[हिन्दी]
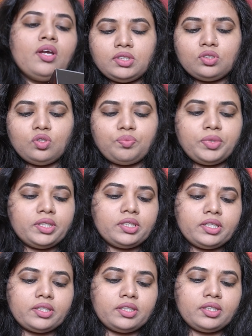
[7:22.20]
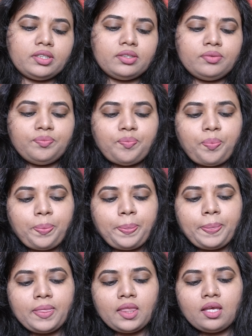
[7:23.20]
इसको ओपन करते हैं
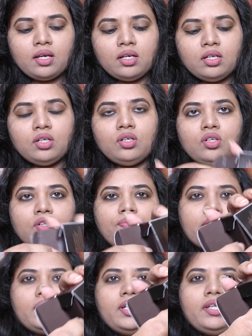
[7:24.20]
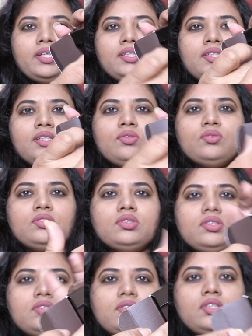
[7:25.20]
ओपन करने से
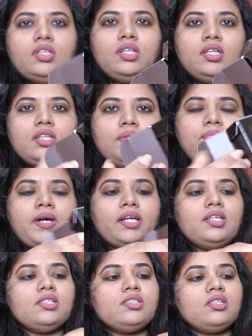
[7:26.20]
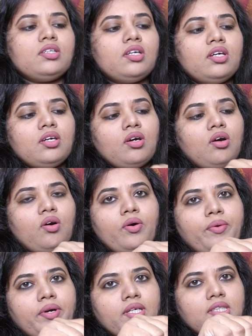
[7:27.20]
कुछ इस तरीके की पैकेजिंग है
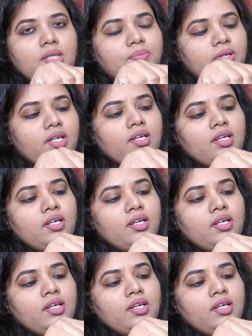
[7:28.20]
और इसे मैं